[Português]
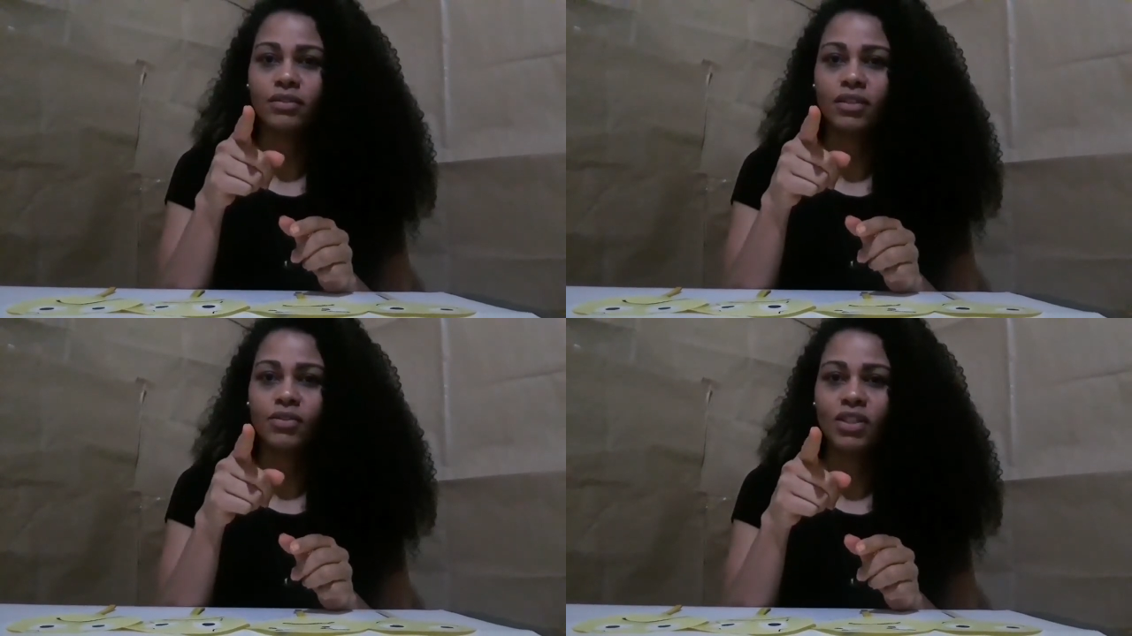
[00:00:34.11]

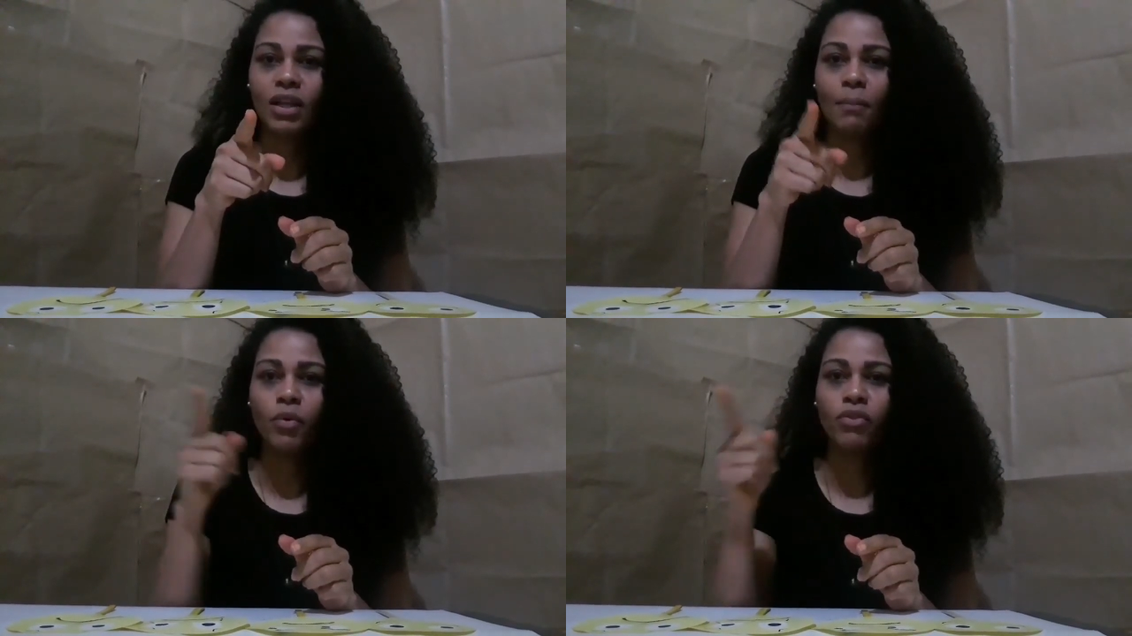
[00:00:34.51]
Se você
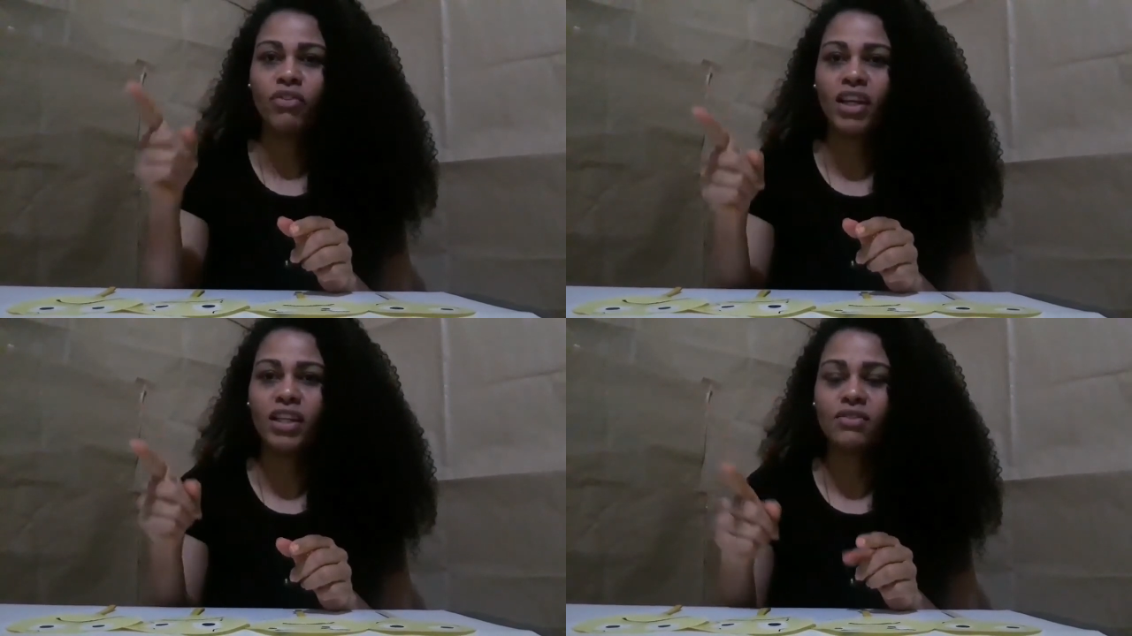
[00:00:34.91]
está muito
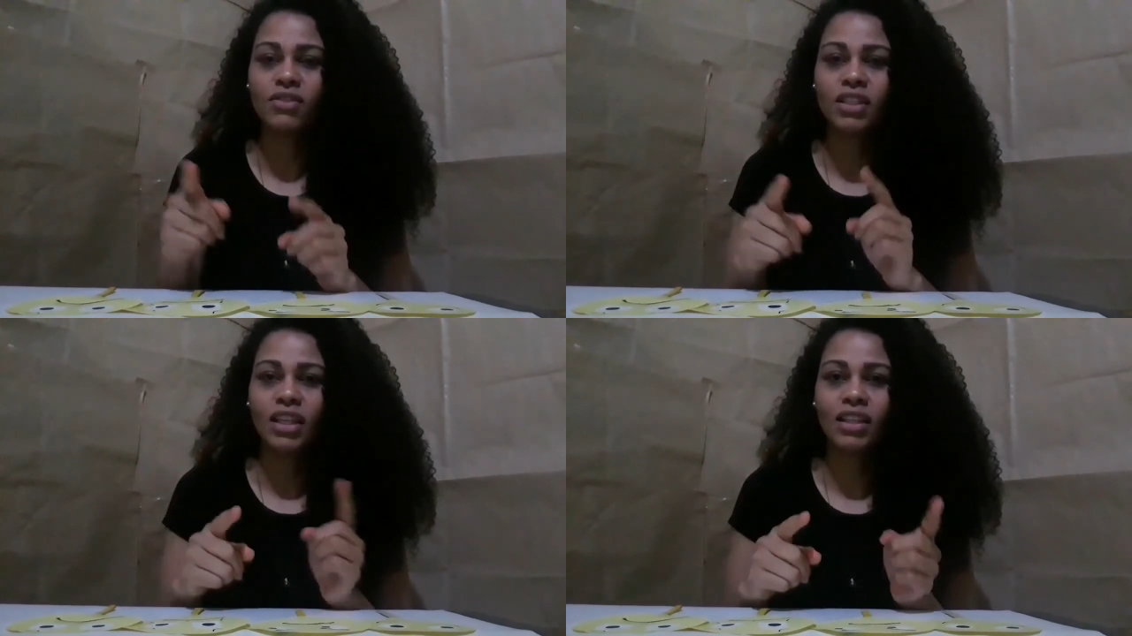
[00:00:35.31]
feliz, se
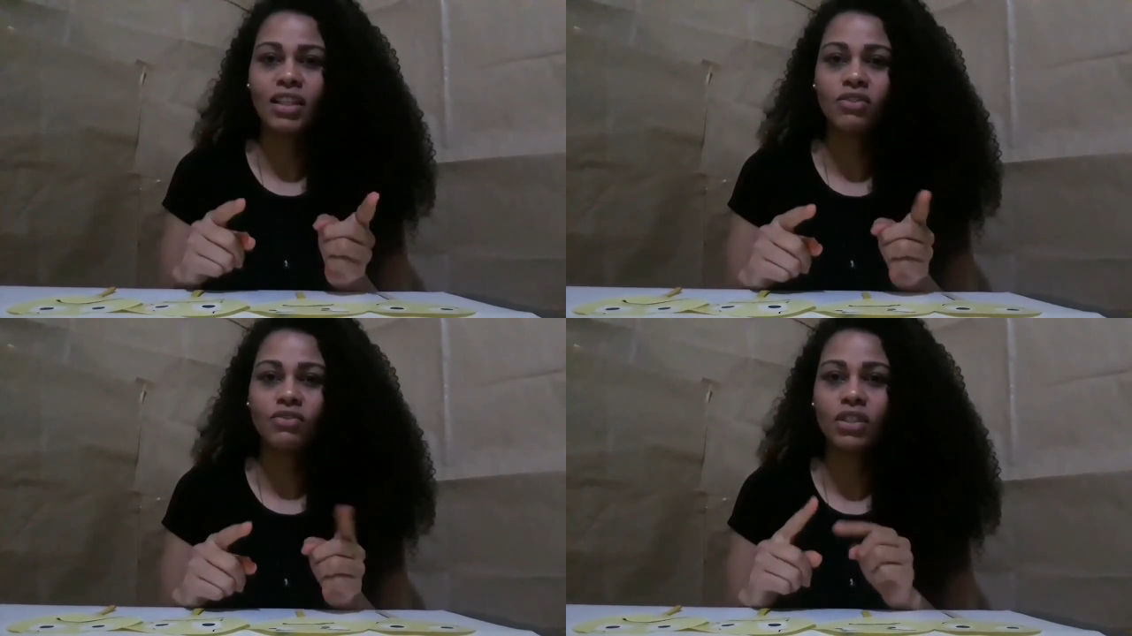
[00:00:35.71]
você está
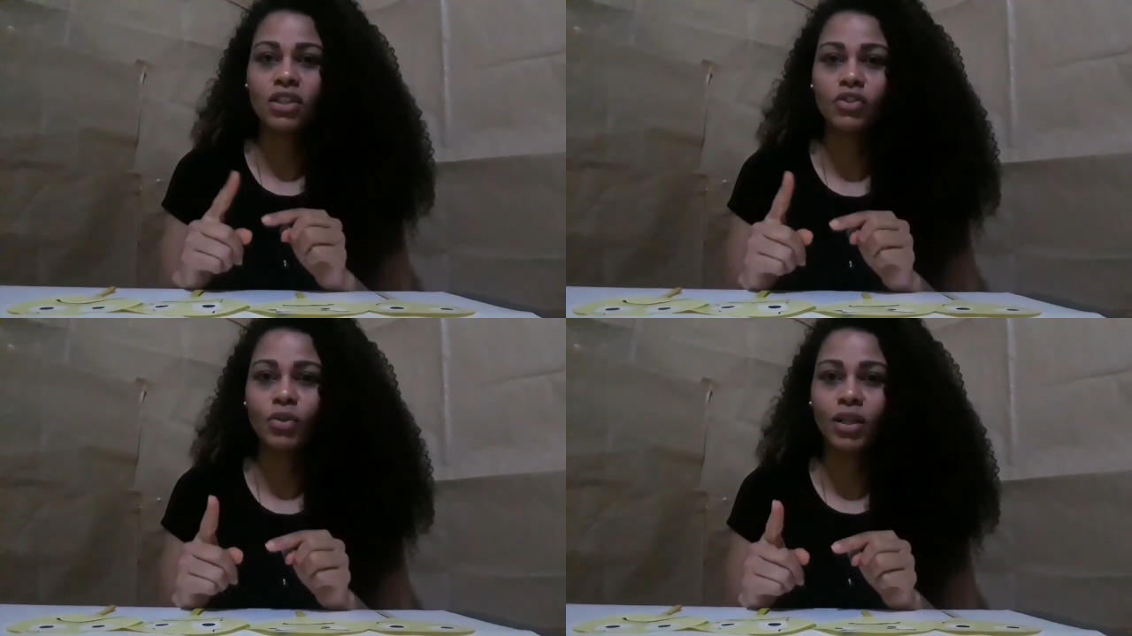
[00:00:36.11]
triste, se você
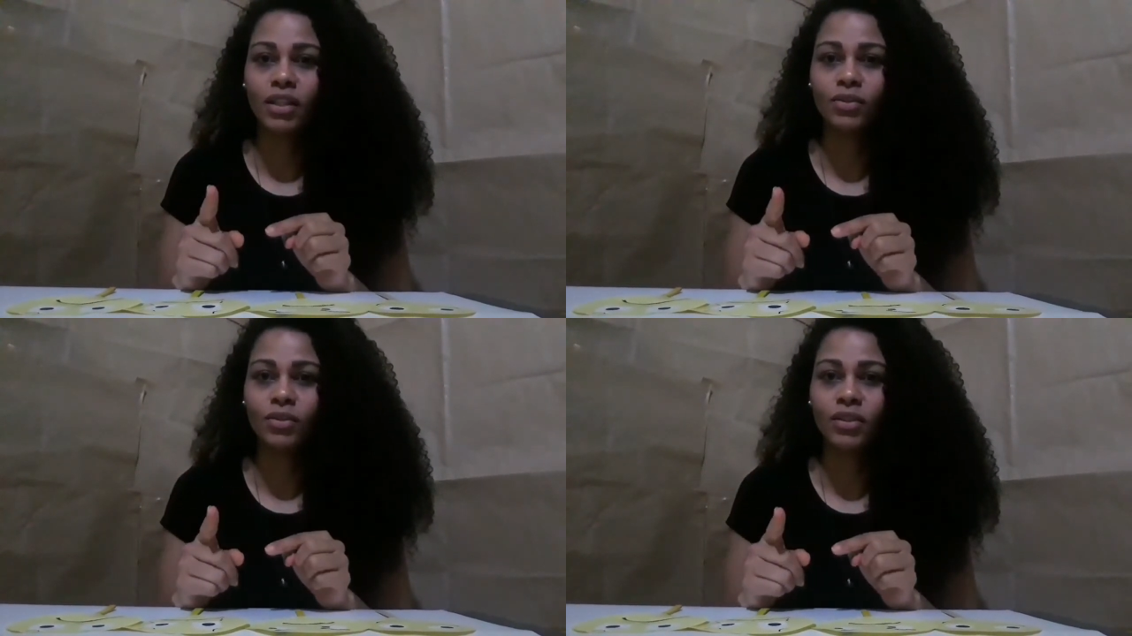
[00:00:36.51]
está
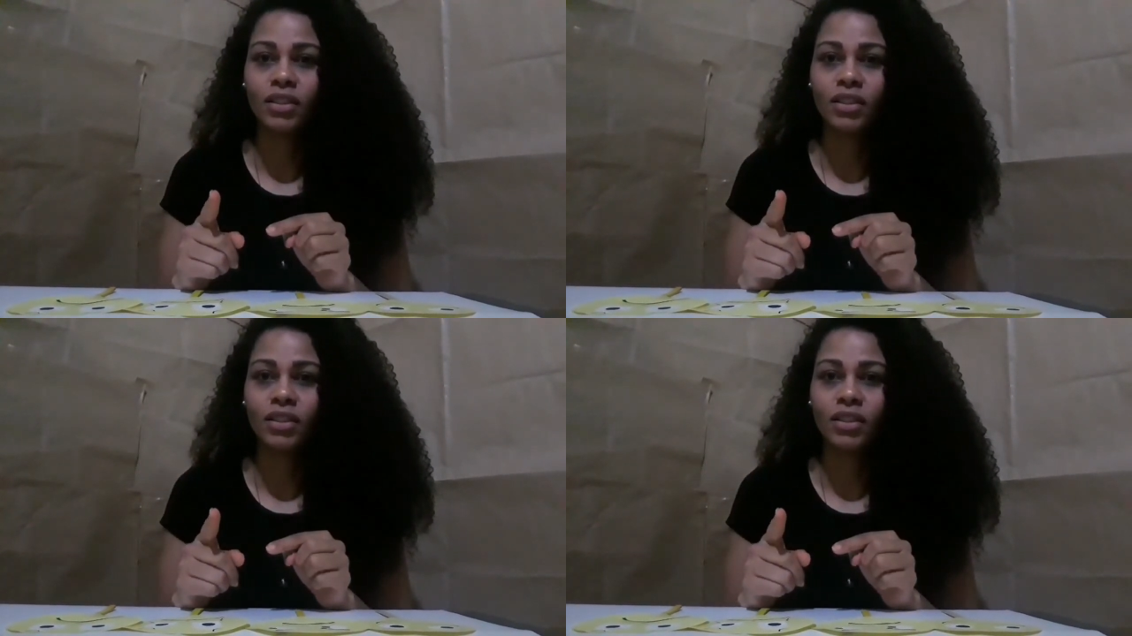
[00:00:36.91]
chorando.